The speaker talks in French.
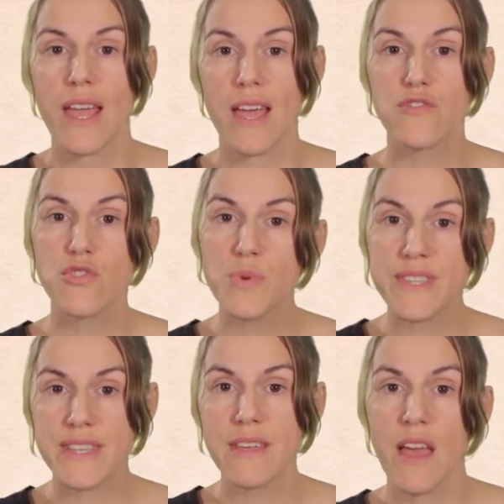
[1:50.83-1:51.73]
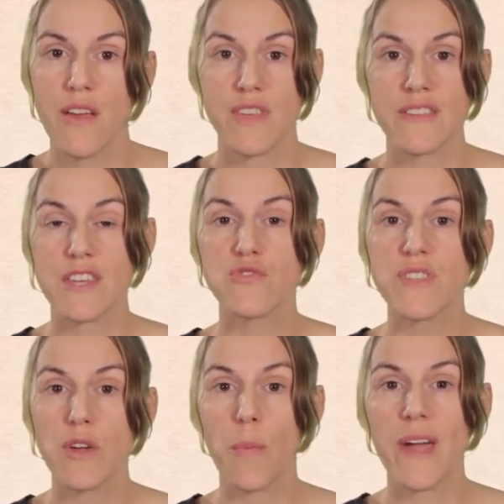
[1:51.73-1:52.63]
car celui-ci vient
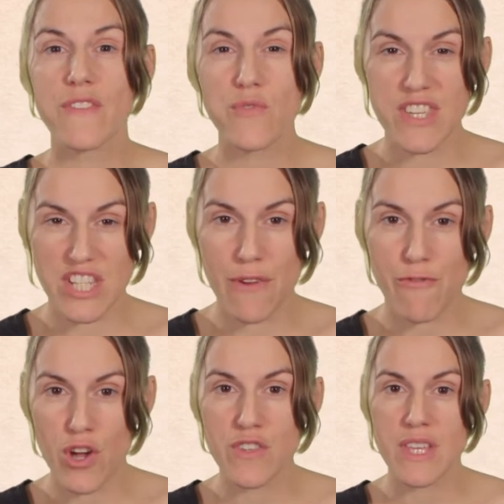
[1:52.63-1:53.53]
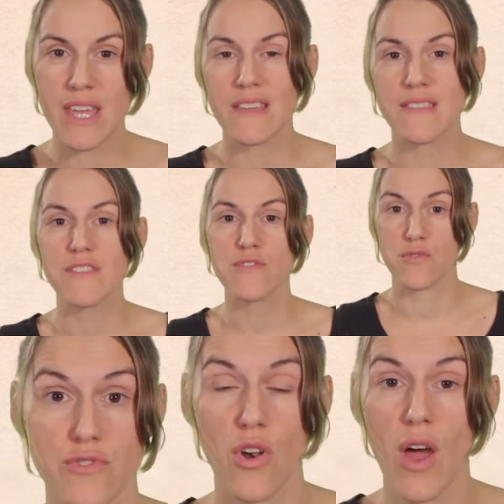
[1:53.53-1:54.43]
s'ajouter aux pressions déjà fortes qui existent
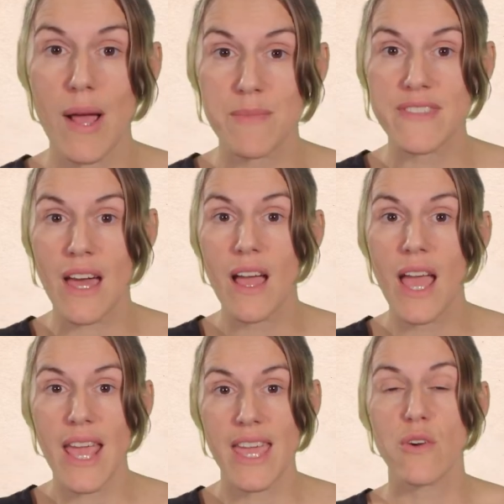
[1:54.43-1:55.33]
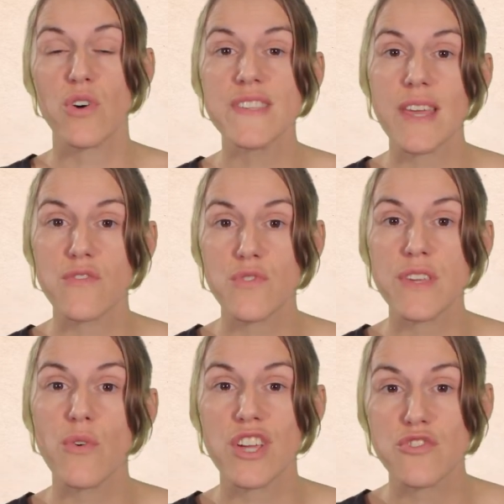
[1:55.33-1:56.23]
sur leur habitat et aux risques
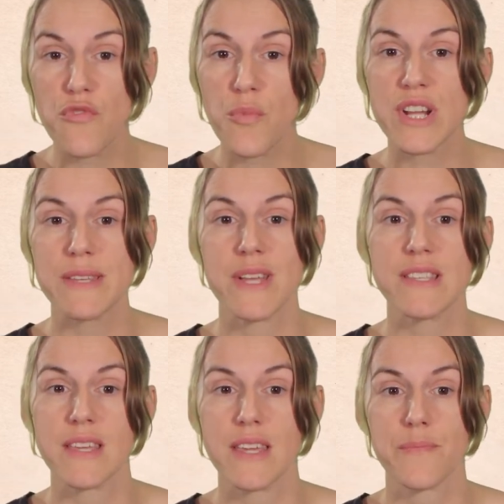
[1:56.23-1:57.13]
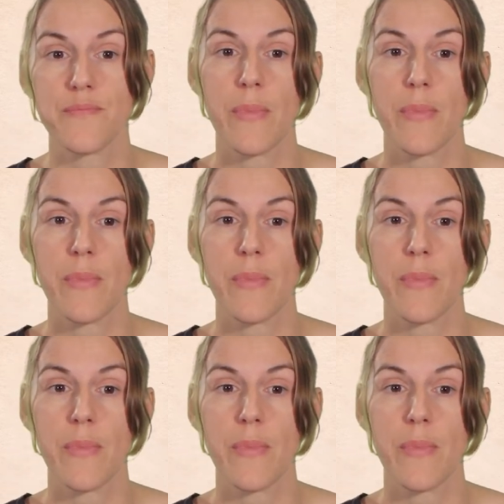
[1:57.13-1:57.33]
associés au réchauffement climatique.